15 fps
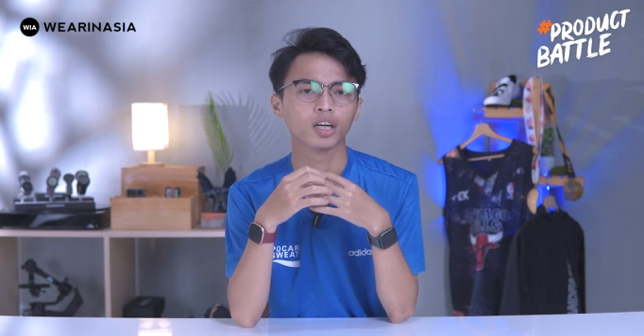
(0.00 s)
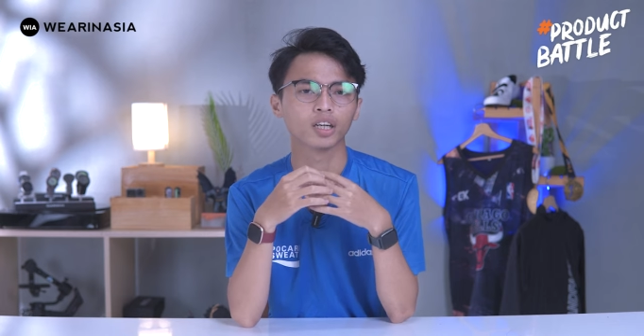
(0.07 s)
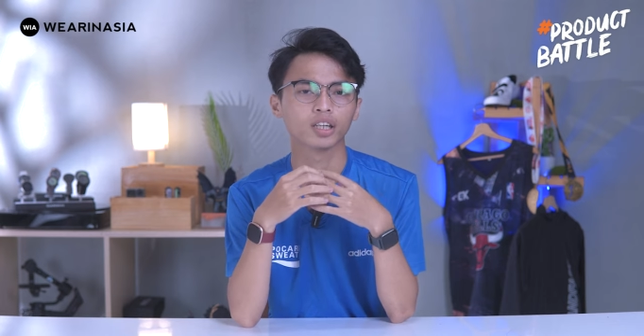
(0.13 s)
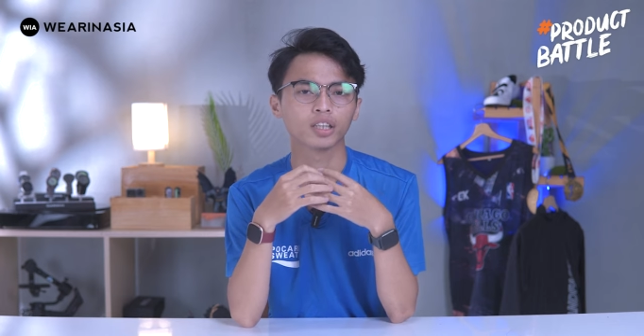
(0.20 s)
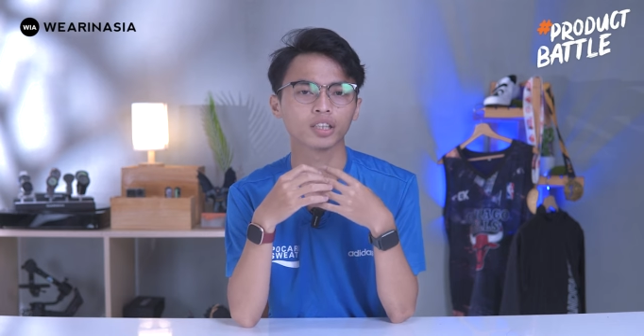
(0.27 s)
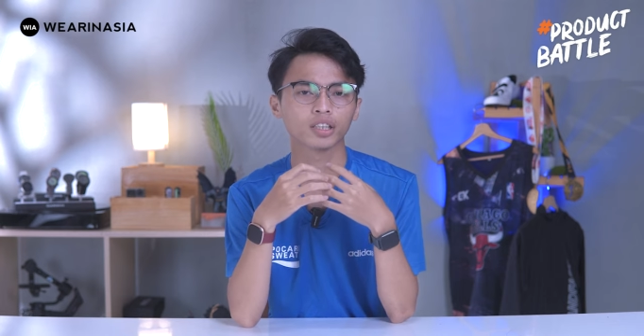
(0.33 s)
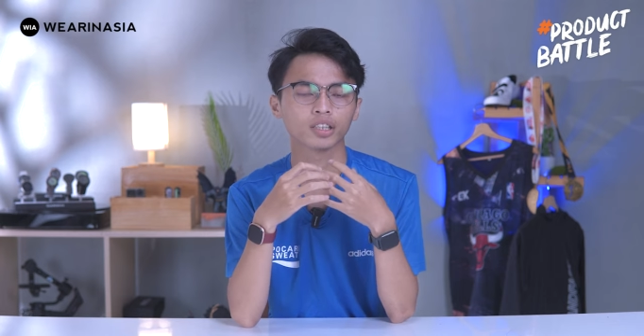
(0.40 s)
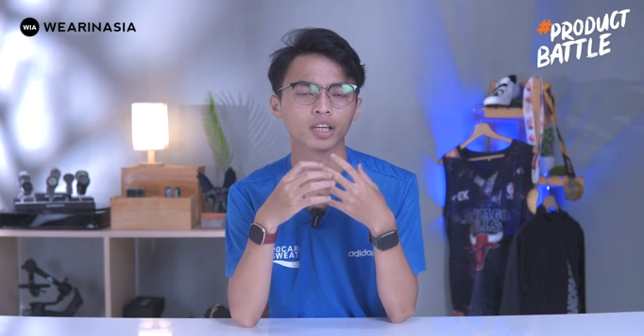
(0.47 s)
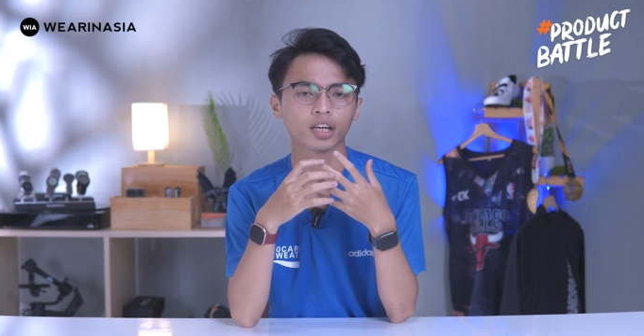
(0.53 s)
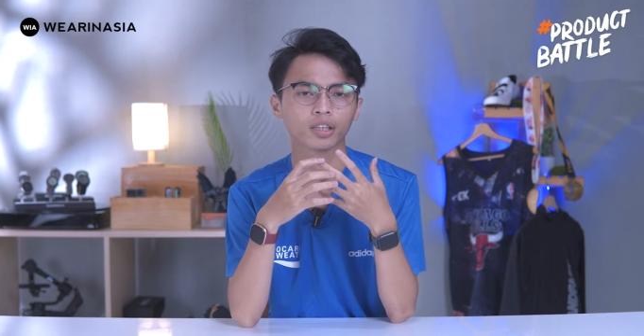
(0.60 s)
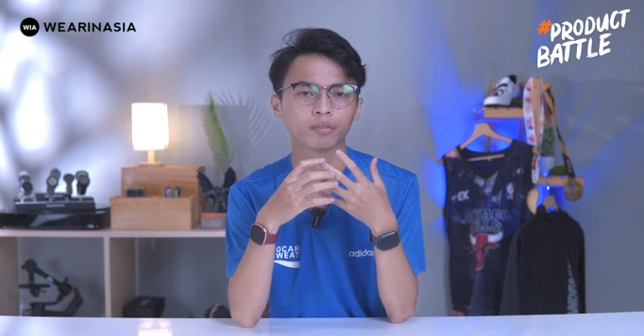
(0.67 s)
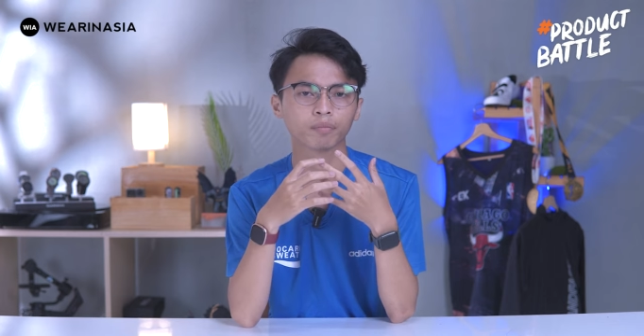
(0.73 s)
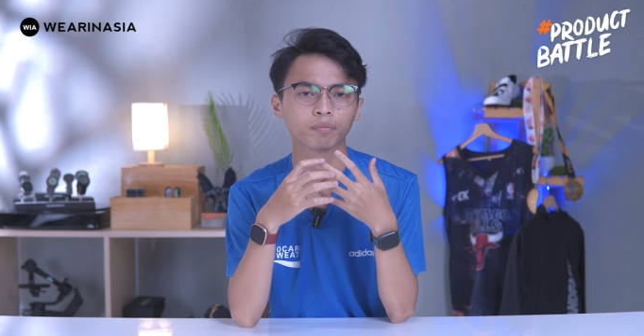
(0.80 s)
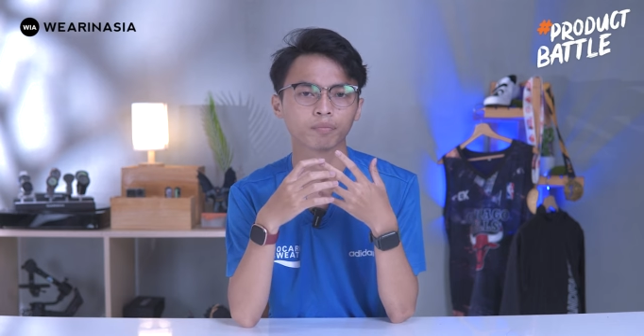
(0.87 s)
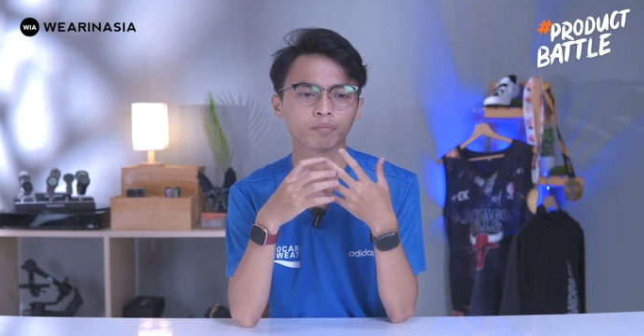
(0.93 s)
uh,
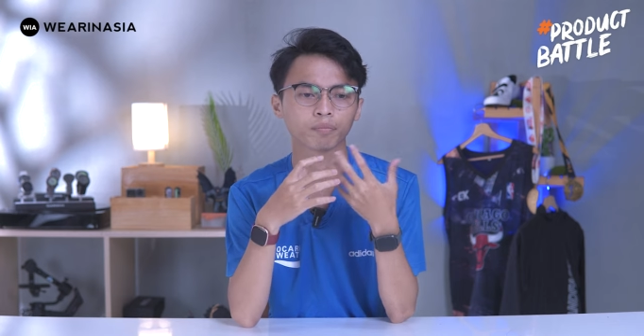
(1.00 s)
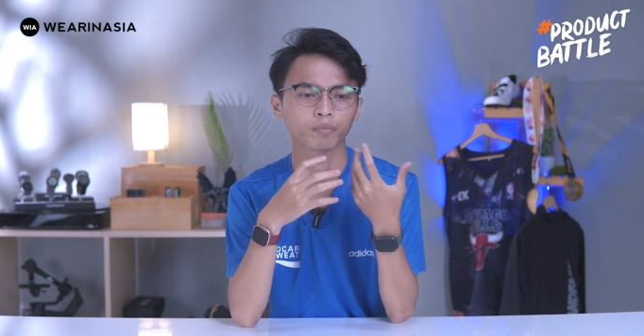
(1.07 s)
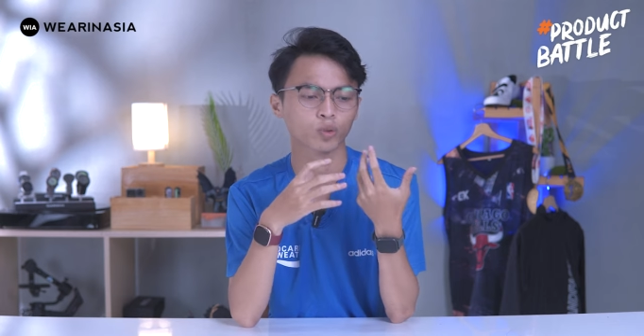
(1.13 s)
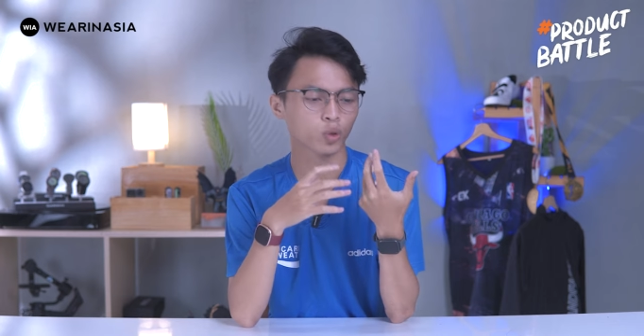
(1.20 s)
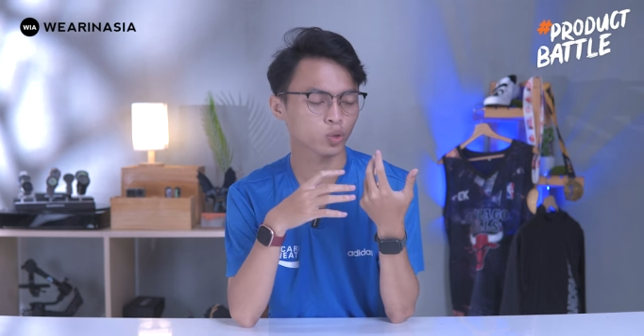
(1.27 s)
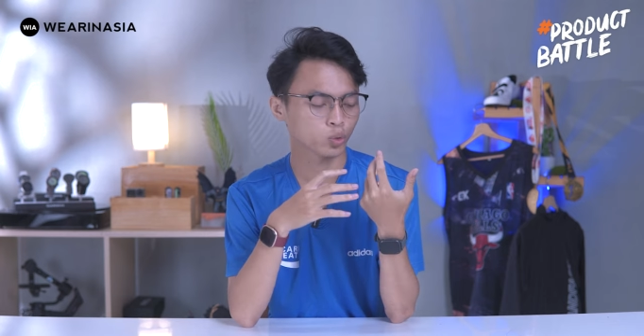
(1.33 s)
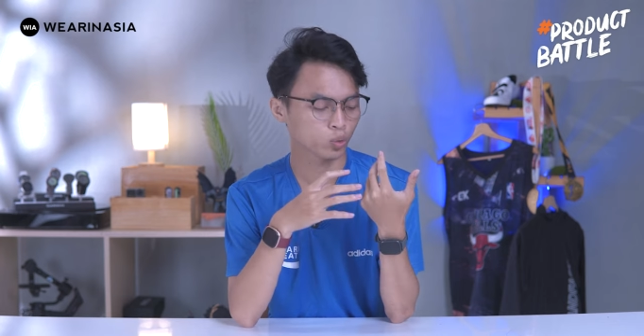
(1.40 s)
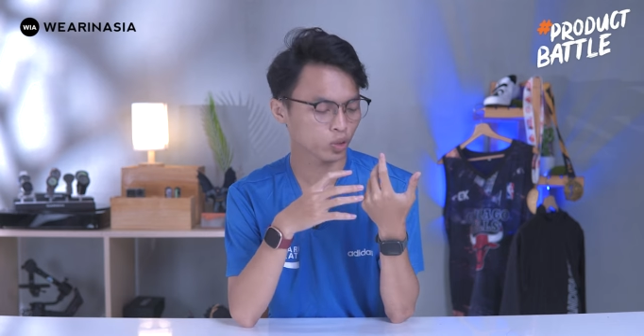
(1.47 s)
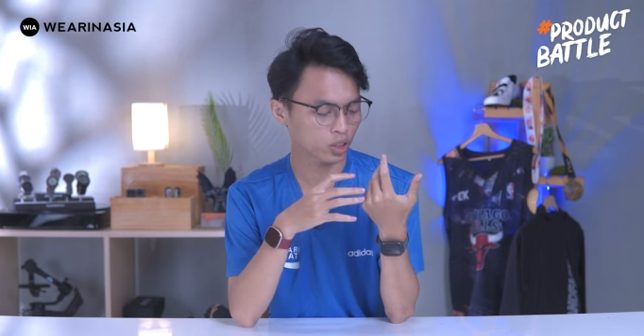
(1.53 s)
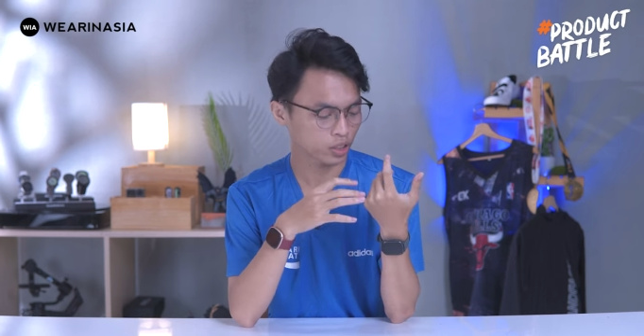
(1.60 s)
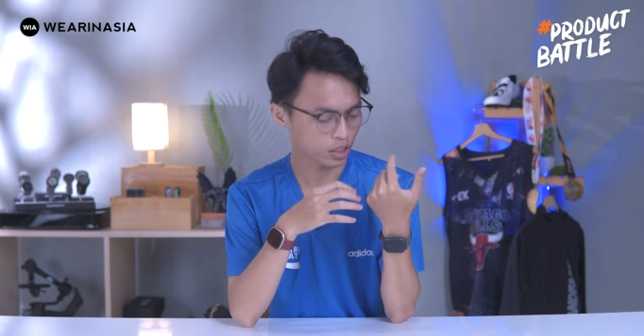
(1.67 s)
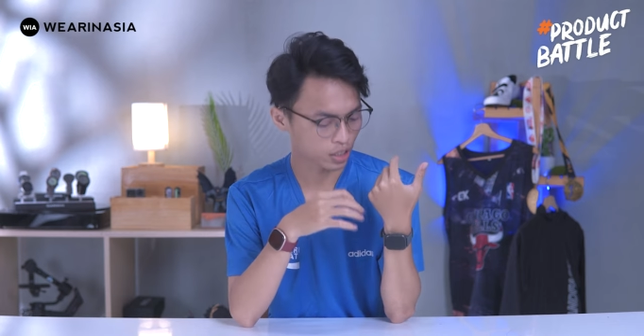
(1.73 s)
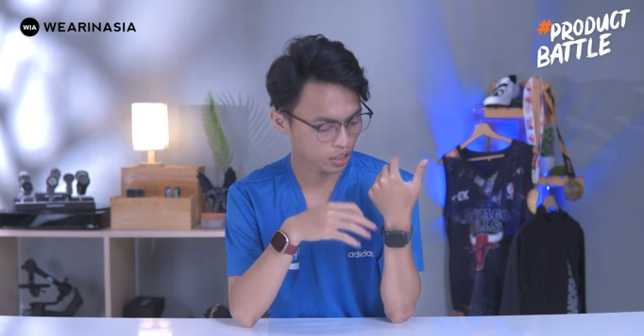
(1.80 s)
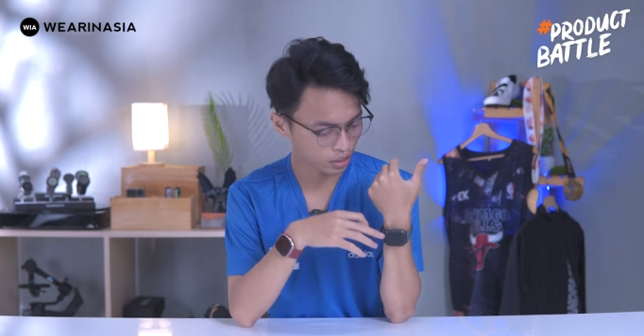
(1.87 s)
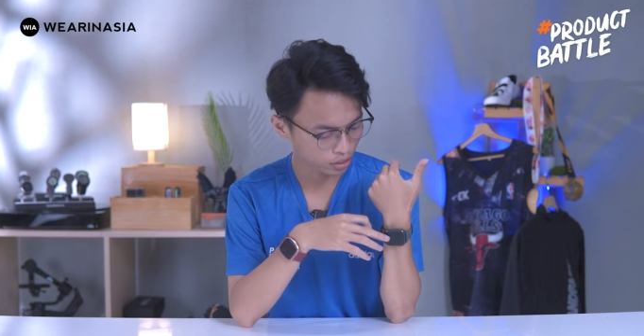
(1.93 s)
yang gue suka
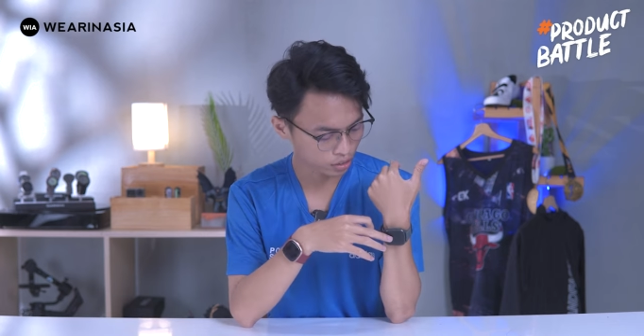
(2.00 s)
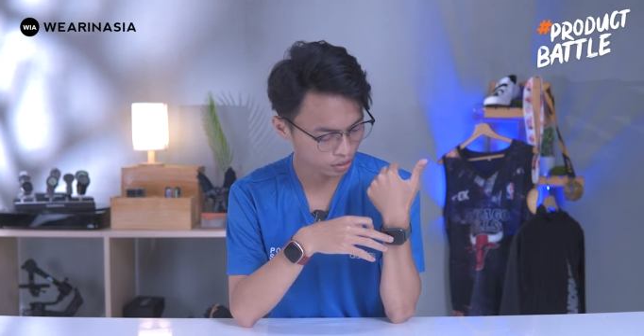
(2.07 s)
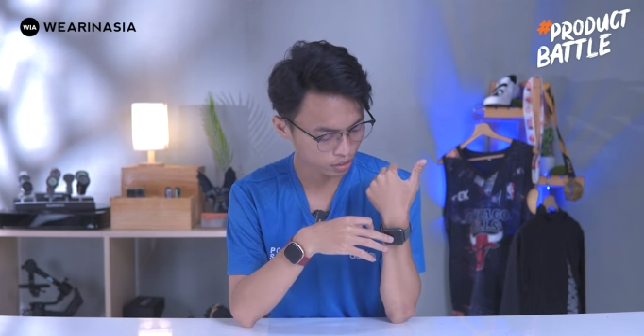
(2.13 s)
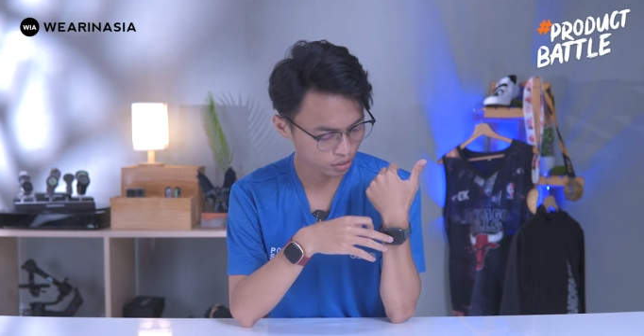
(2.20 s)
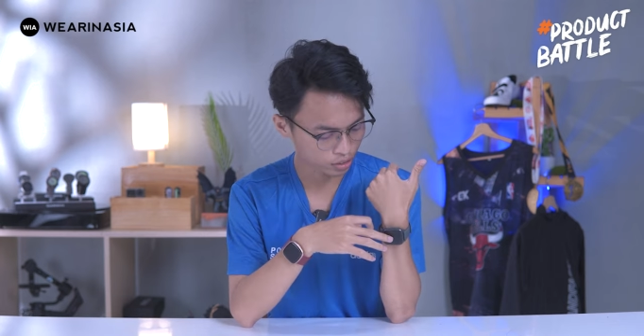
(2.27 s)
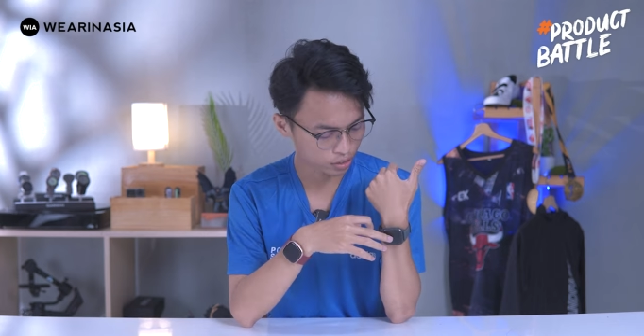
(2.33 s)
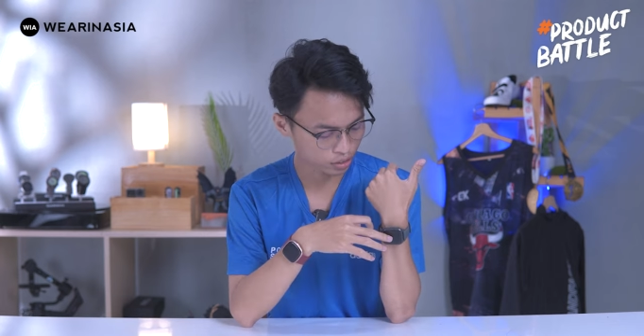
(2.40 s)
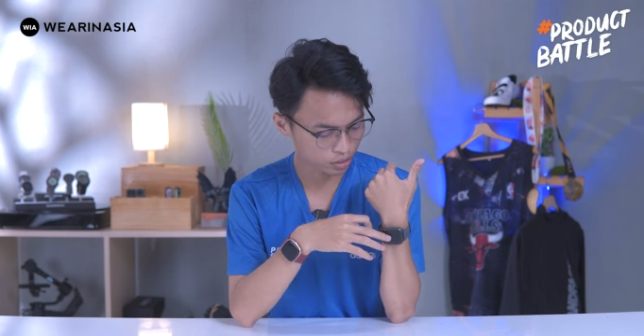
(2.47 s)
dari